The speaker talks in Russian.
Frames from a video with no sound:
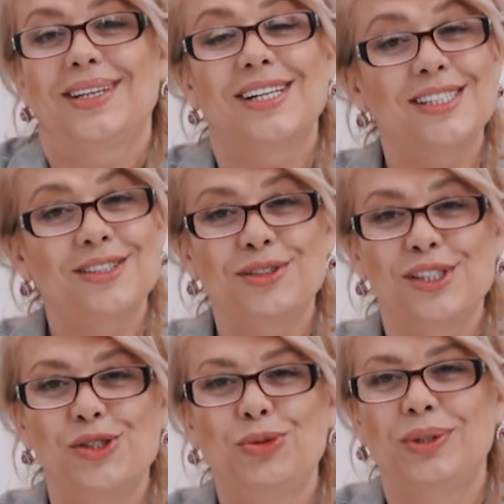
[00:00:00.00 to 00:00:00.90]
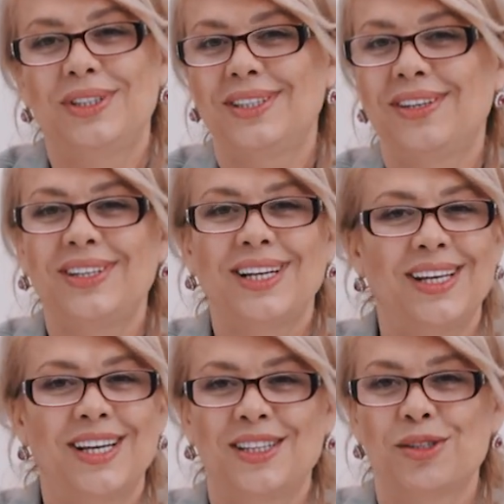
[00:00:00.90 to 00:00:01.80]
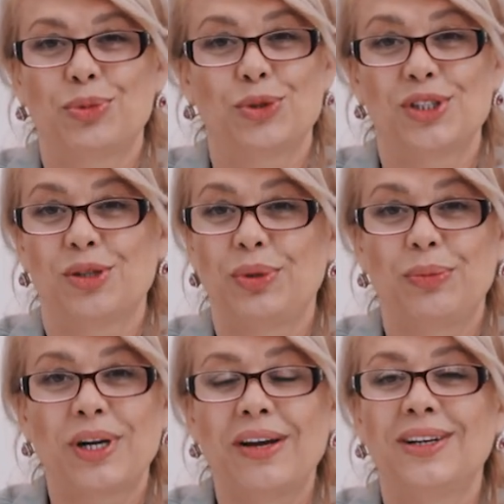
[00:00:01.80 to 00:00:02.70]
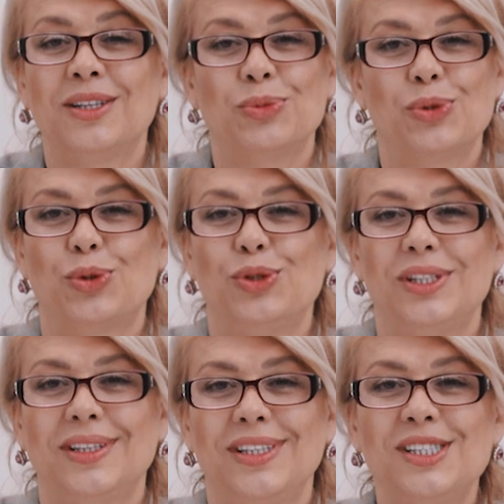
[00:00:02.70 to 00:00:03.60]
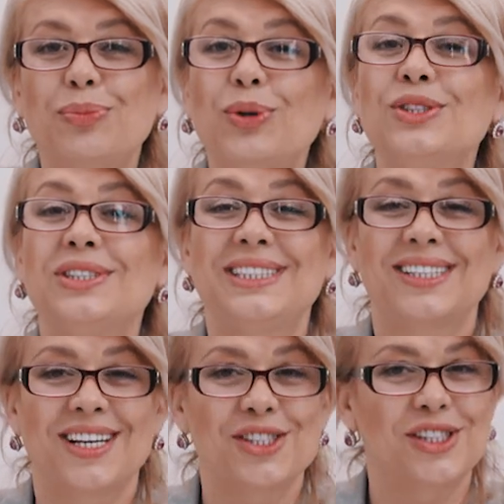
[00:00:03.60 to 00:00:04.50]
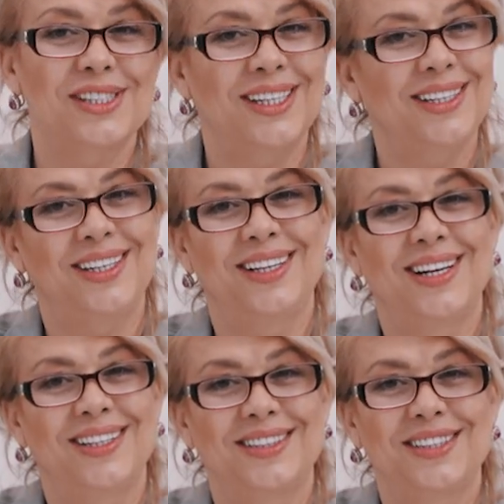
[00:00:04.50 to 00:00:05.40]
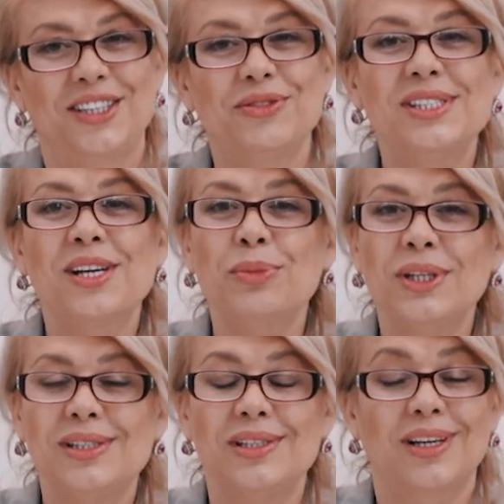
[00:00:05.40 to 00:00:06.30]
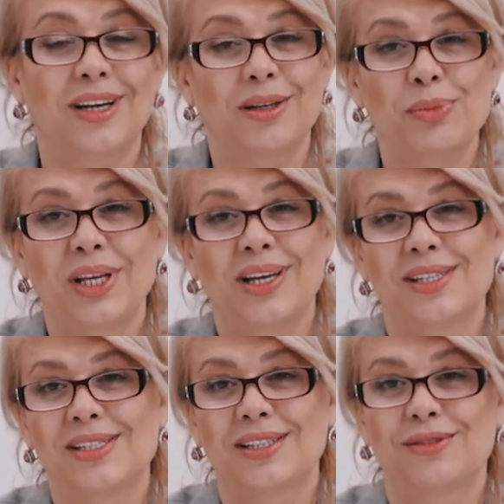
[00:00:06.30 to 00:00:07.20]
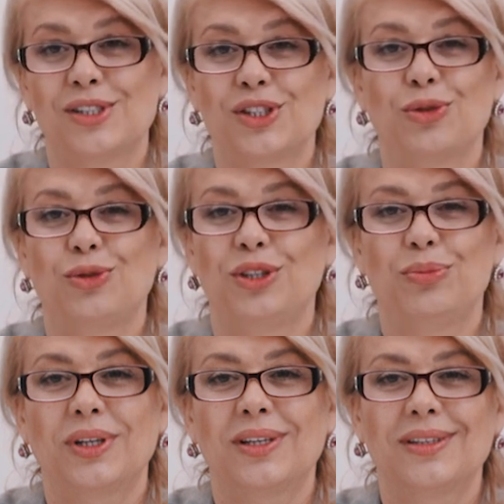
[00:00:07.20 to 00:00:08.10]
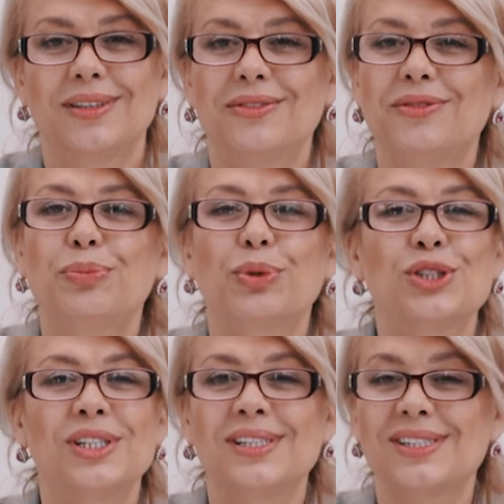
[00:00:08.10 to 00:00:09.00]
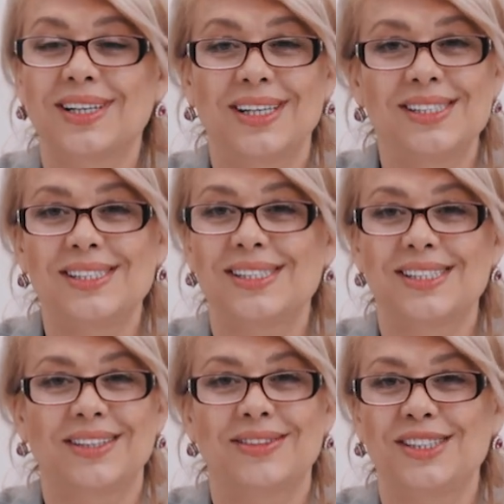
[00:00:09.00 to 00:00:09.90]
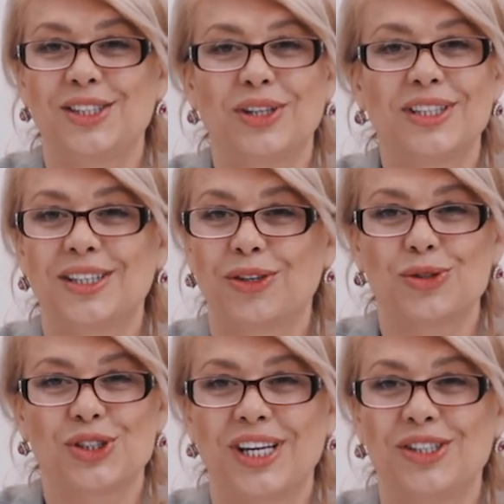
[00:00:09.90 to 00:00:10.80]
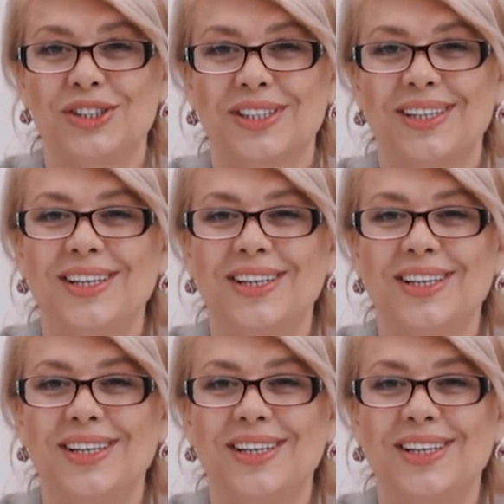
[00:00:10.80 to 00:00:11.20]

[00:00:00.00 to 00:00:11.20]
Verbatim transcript: Красивые зубы – это невероятно просто при правильном уходе. Используйте каждый день ирригатор, и вы заметите, как меняется ваша улыбка вы просто не захотите скрывать ее от окружающих.